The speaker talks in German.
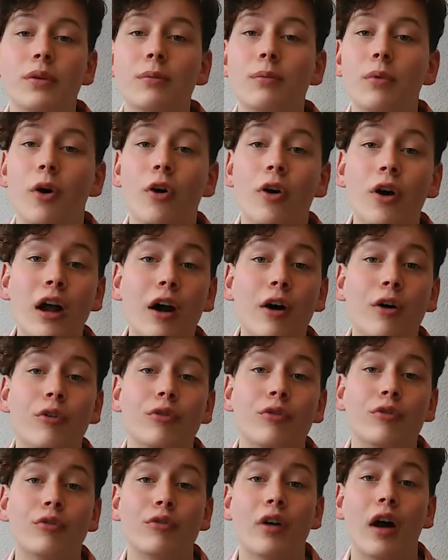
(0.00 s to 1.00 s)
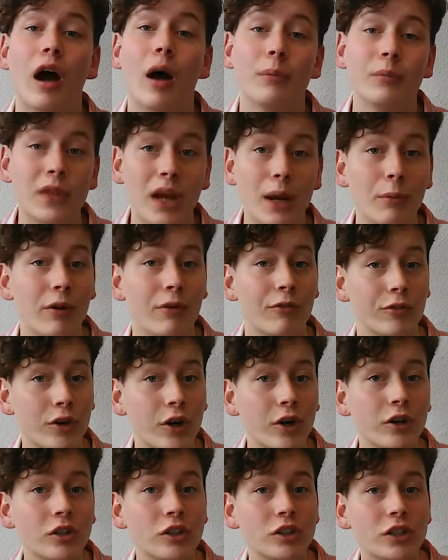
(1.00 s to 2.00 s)
Sie pochen auf Abtreibung auf
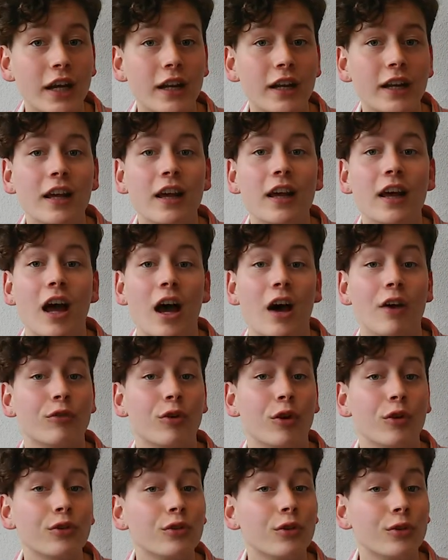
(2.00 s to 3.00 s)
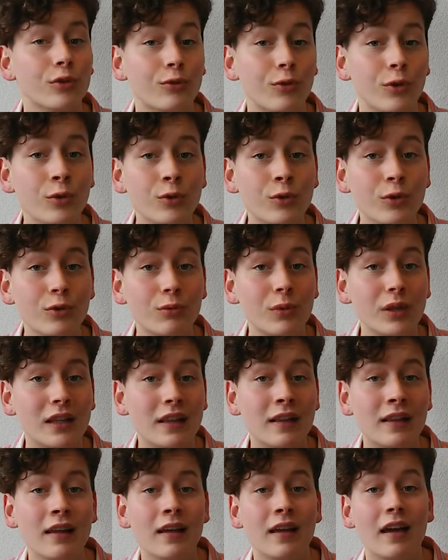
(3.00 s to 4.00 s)
Krankenschein, auf kostenlose
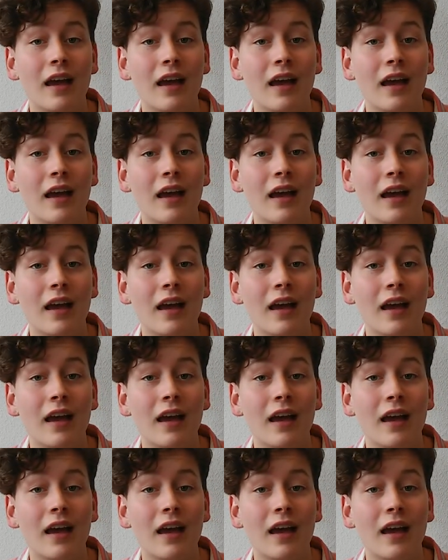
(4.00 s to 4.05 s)
Verhütungsmittel,